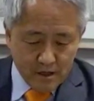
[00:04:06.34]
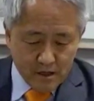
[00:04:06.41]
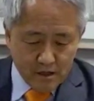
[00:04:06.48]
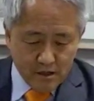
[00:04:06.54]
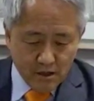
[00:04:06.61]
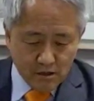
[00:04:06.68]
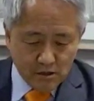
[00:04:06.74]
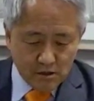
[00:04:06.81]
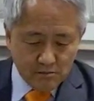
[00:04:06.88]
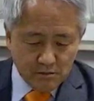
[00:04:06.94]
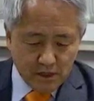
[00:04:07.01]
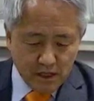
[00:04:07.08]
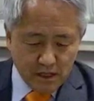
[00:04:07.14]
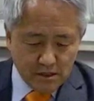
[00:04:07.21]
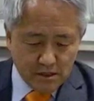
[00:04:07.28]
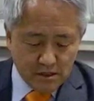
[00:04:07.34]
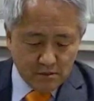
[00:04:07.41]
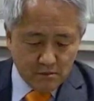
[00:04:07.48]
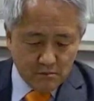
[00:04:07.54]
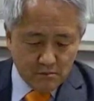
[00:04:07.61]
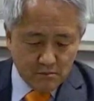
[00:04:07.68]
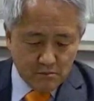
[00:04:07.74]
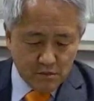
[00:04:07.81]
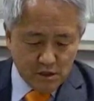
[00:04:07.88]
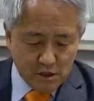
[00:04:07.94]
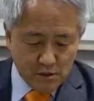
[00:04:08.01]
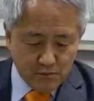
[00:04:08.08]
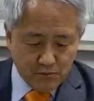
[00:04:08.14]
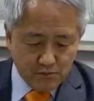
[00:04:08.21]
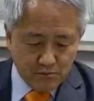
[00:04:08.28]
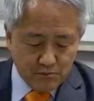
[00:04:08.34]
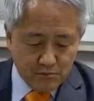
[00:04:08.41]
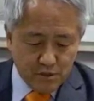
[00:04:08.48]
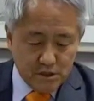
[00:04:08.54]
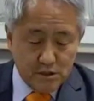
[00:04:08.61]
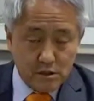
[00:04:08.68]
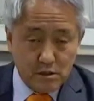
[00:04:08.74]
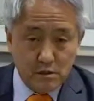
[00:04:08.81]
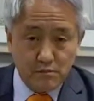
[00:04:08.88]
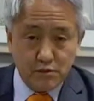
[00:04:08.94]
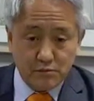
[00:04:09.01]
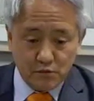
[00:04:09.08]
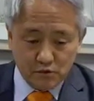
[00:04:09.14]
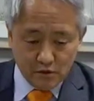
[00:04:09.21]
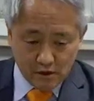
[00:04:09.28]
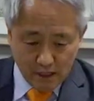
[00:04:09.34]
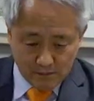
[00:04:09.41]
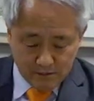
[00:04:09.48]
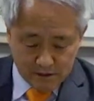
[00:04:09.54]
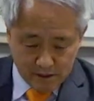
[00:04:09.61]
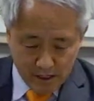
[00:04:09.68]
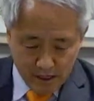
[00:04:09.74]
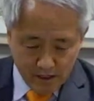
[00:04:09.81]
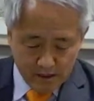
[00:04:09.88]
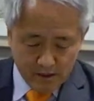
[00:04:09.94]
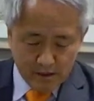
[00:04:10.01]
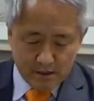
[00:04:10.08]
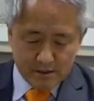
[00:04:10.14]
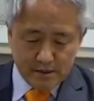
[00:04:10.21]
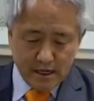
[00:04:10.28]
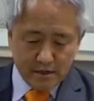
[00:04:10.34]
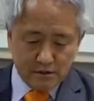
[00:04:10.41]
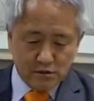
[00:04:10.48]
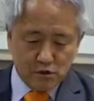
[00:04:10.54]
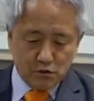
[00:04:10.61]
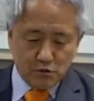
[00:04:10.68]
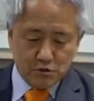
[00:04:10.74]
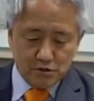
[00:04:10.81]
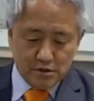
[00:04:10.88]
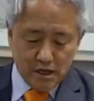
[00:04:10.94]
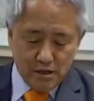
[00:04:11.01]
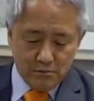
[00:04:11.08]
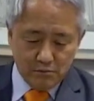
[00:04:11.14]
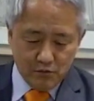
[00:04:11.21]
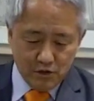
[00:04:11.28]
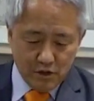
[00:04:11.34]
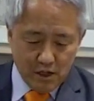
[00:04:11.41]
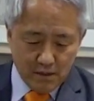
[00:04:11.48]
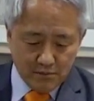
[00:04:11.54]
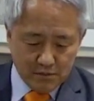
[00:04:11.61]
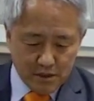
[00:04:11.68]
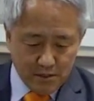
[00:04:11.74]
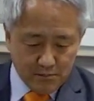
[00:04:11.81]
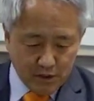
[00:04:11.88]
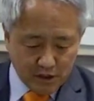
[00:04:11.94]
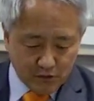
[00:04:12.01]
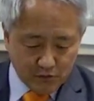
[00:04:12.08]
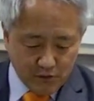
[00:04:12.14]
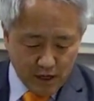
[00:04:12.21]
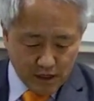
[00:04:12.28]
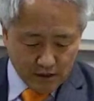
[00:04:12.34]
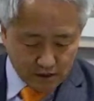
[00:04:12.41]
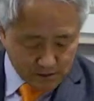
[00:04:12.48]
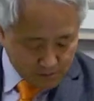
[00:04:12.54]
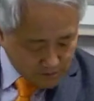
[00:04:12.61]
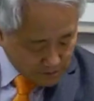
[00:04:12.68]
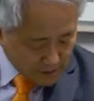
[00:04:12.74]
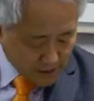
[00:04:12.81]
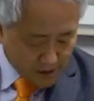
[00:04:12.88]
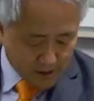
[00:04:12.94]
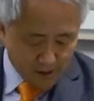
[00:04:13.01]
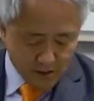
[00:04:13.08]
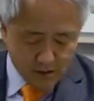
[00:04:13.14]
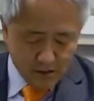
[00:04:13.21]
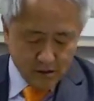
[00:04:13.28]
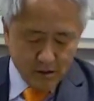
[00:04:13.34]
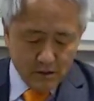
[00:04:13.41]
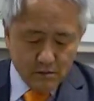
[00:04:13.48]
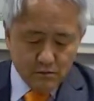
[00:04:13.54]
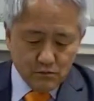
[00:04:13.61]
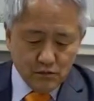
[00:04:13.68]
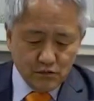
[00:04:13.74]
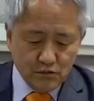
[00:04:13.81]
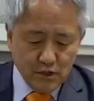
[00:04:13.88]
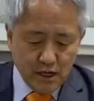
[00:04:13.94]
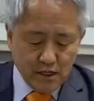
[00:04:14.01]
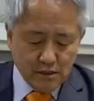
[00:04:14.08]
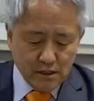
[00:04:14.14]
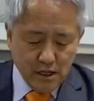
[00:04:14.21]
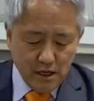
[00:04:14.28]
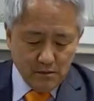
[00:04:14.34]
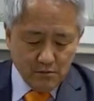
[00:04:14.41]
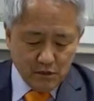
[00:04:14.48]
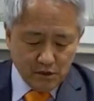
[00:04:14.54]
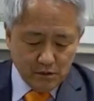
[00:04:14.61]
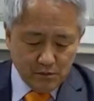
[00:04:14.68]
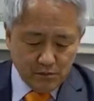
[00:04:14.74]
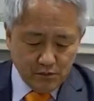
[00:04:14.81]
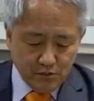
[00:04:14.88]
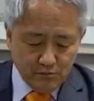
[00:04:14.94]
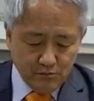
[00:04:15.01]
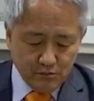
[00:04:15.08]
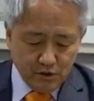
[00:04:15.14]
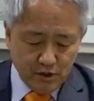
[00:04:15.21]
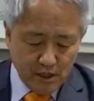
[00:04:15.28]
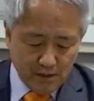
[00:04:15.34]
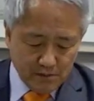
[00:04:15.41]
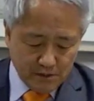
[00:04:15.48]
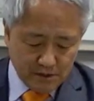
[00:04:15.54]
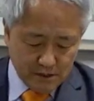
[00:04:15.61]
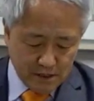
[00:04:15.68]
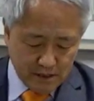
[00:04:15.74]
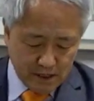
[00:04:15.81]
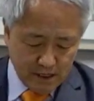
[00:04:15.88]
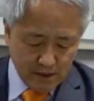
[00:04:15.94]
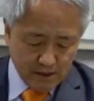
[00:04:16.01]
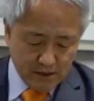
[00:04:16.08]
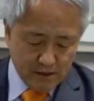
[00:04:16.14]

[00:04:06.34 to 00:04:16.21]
현금 대신 밀, 미술품으로 납세, 상속세, 물납제, 빛과 그림자, 문화재, 미술품, 물납제란